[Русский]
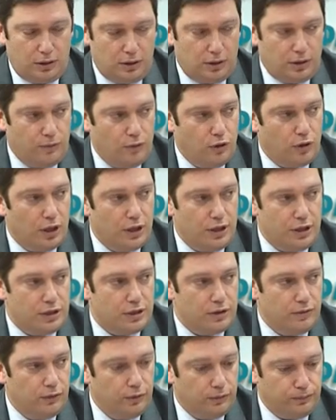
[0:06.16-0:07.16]
тому
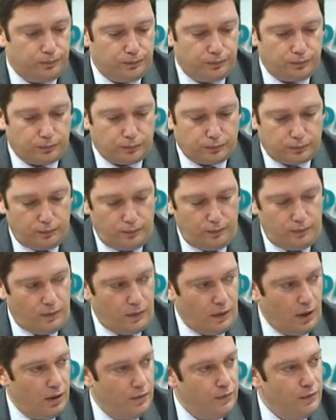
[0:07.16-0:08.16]
количеству
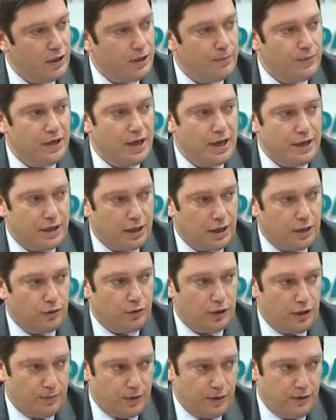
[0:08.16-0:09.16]
мероприятий,
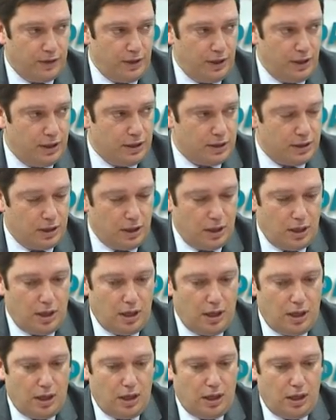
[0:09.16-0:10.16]
которые проводились,
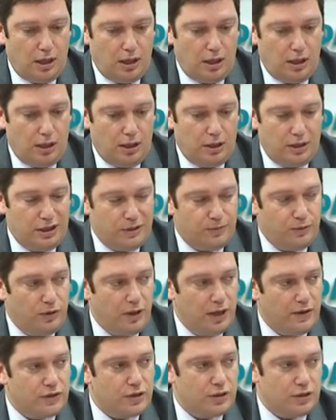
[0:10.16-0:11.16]
э,
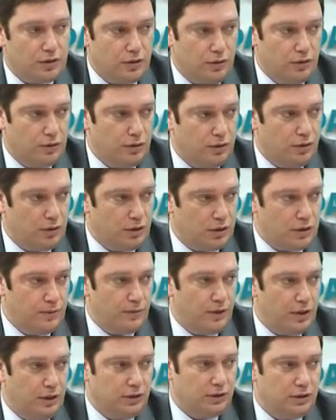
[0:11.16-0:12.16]
испугавшись, он
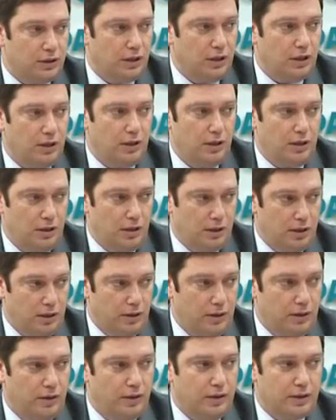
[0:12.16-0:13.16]
собирался,
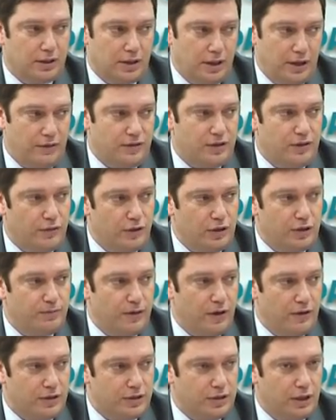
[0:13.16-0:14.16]
скорее всего,
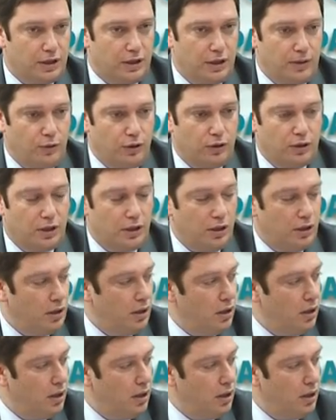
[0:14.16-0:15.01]
избавиться от ребенка.